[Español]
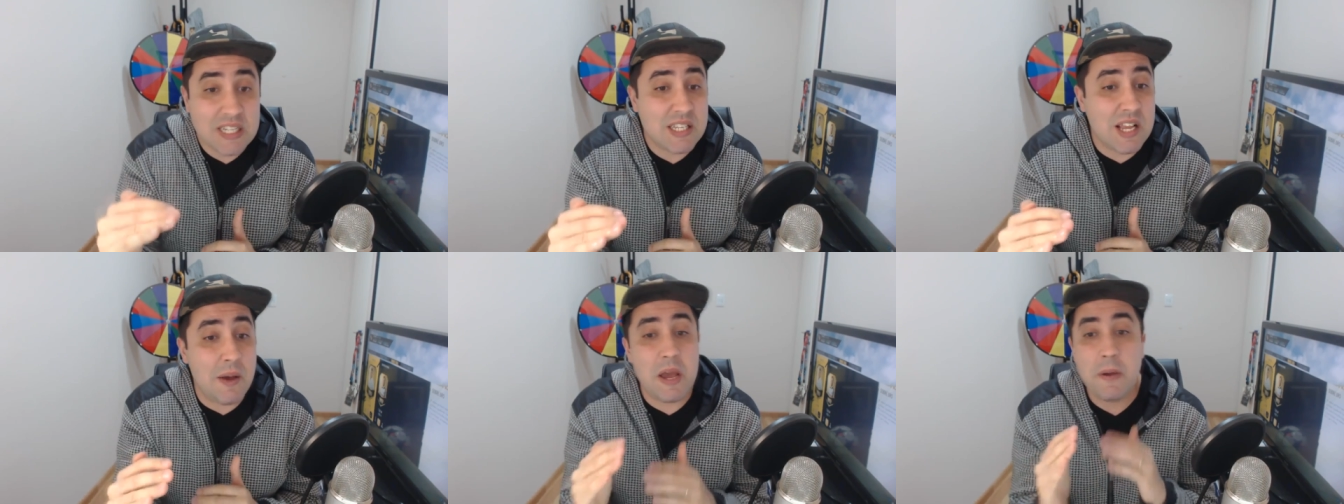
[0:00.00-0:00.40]

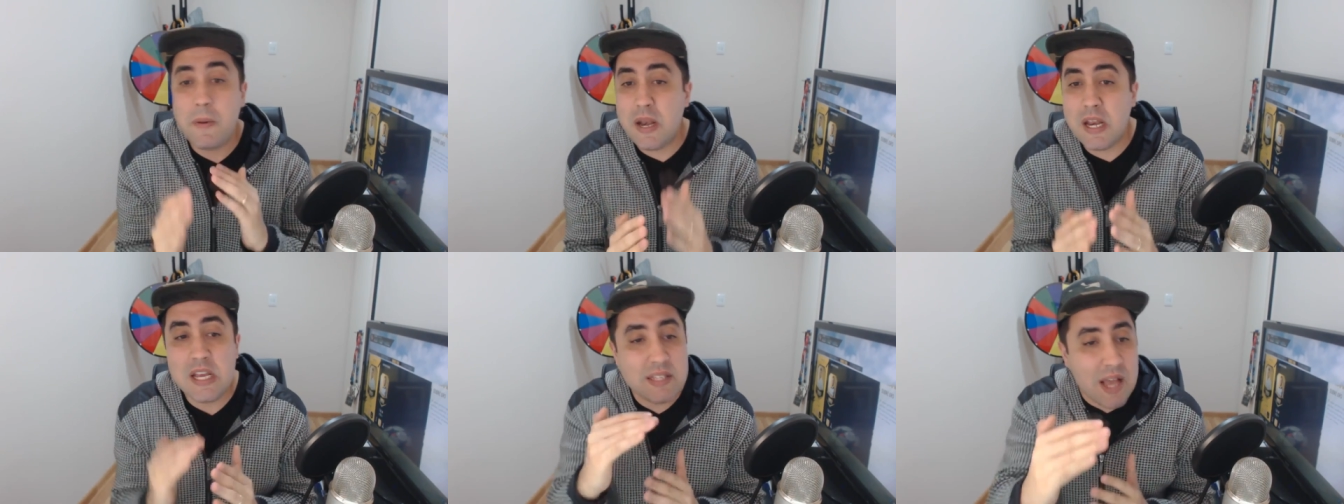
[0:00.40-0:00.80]
Ya sabes,
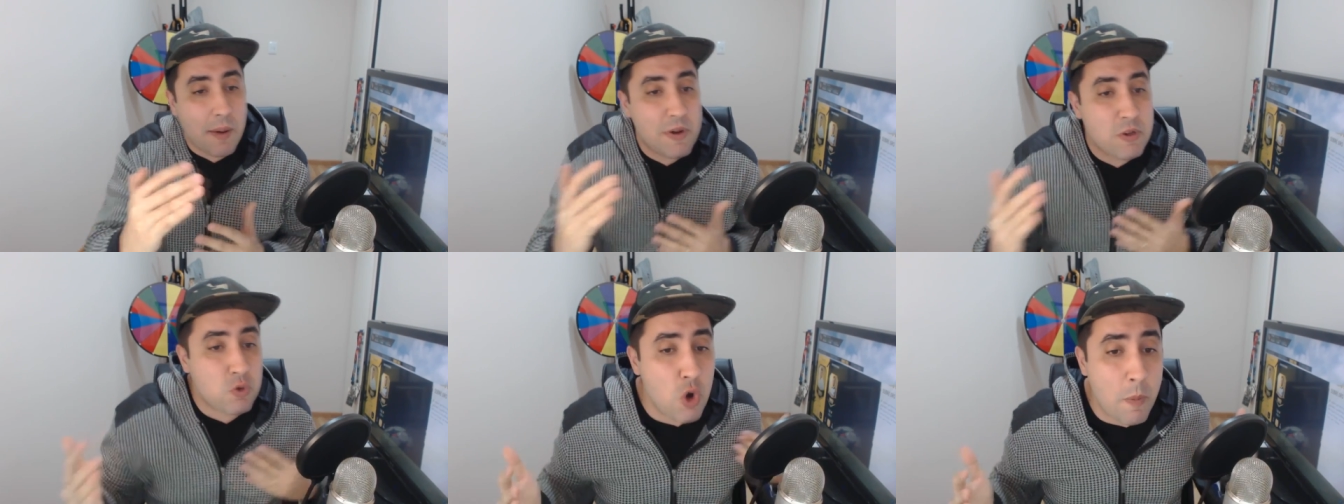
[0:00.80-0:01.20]
venís,
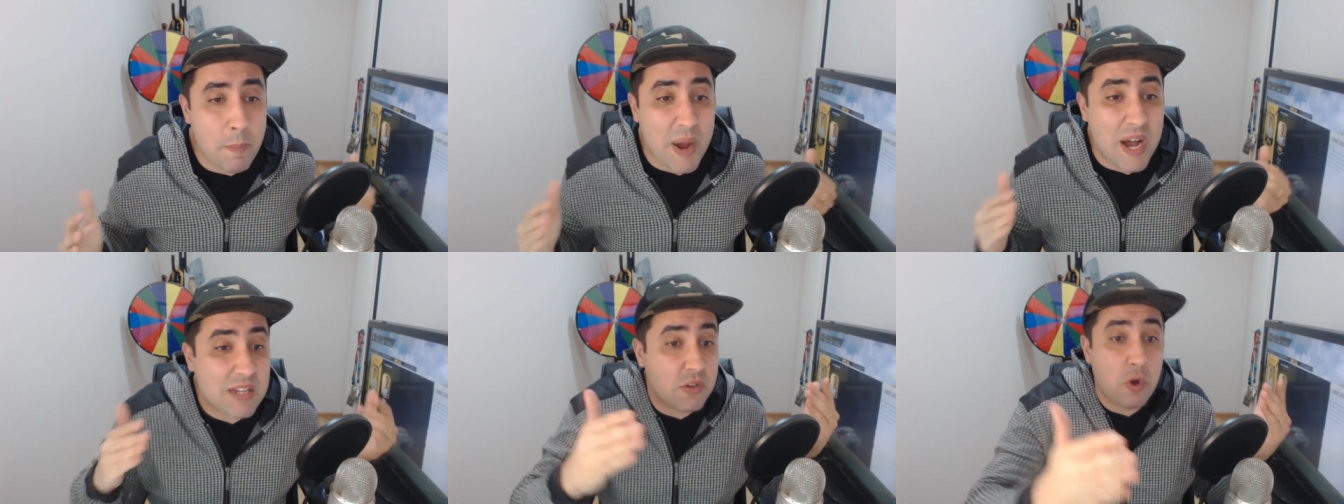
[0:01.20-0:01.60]
abrís unos
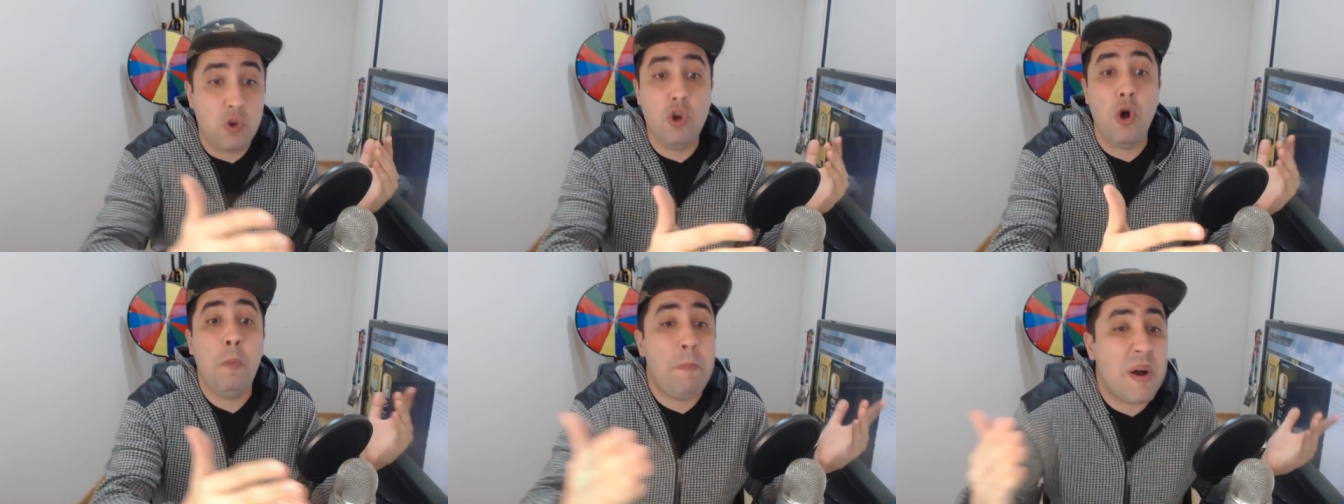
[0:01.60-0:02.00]
packs,
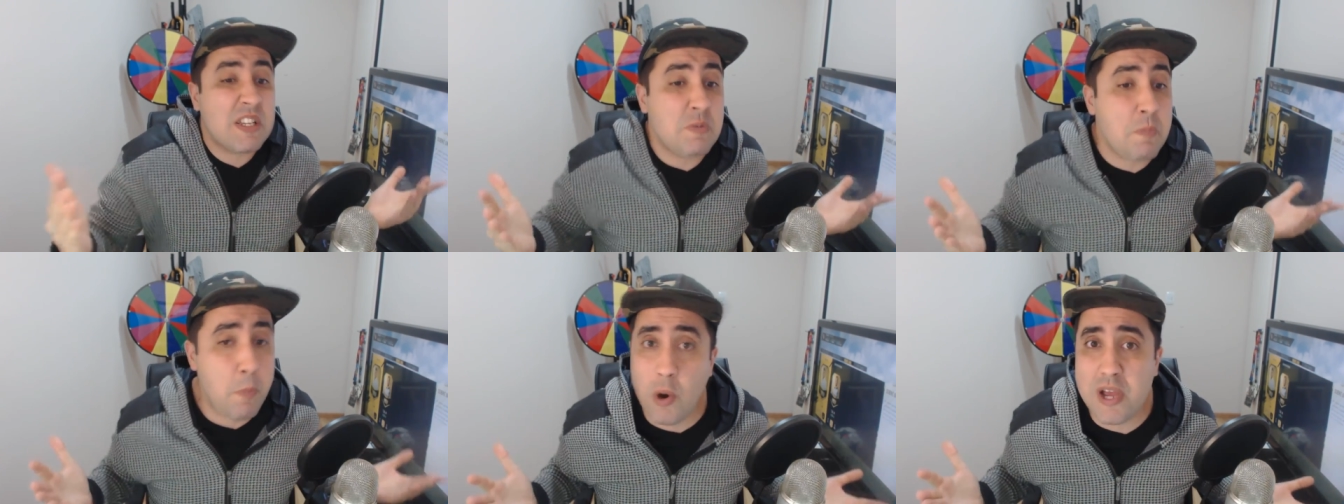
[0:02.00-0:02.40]
los
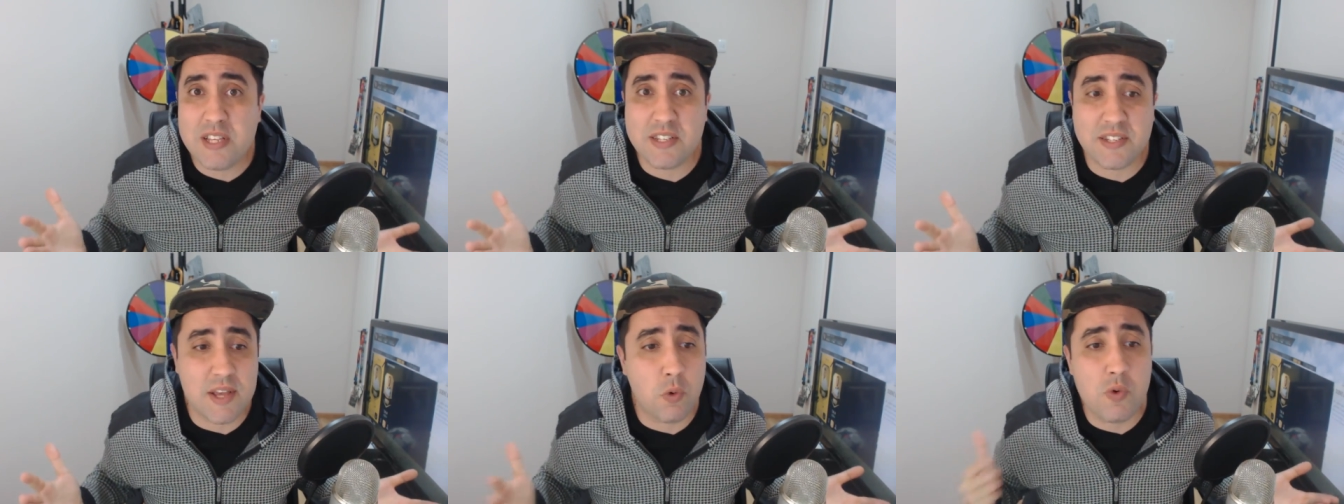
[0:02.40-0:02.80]
packs
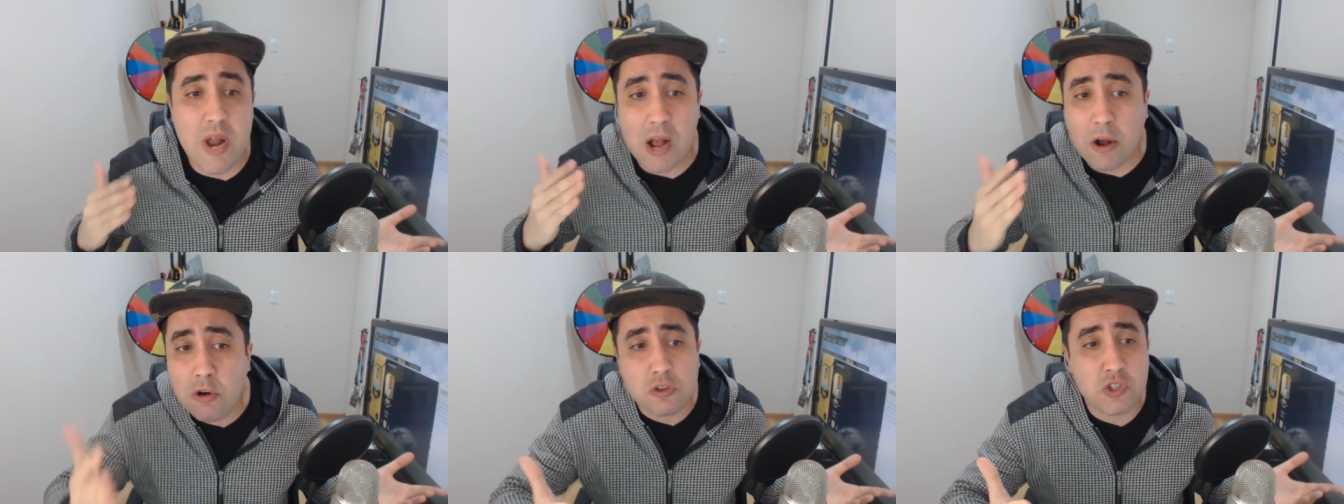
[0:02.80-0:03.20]
pueden ser
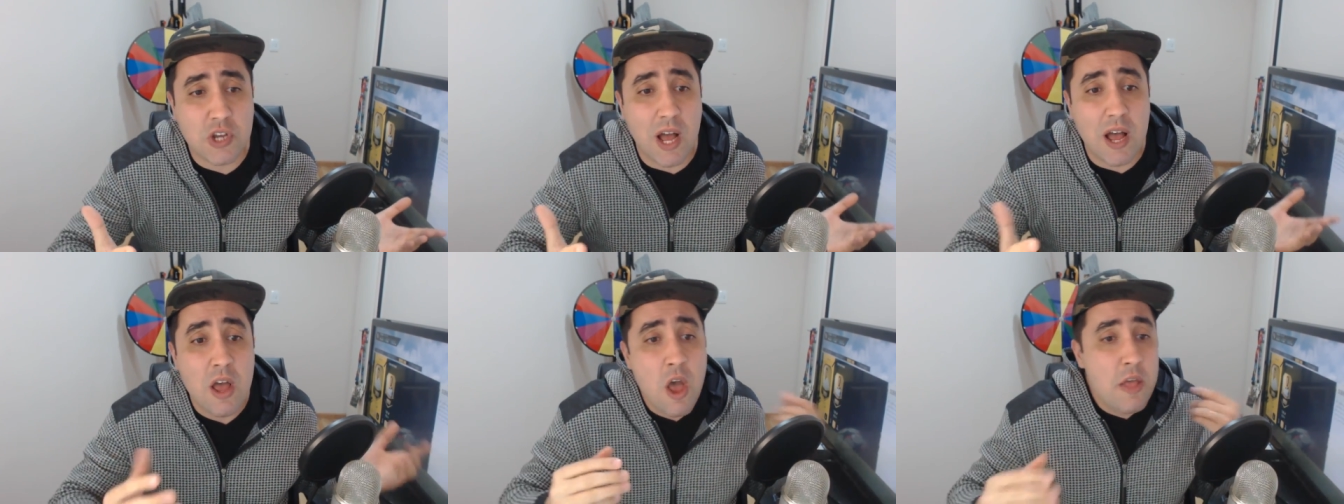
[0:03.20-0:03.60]
una
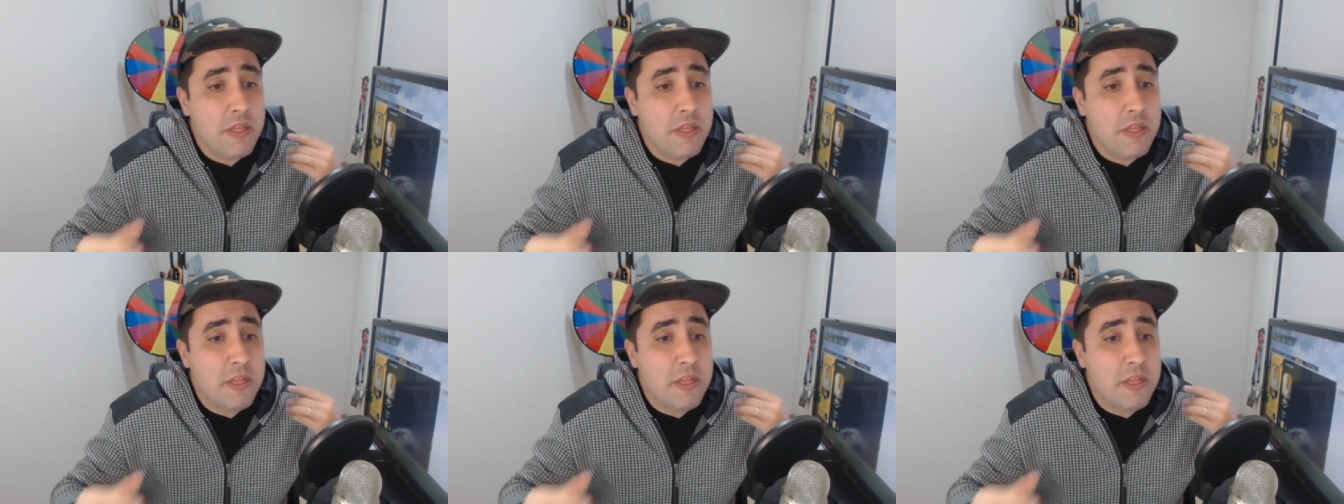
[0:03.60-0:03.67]
cosa,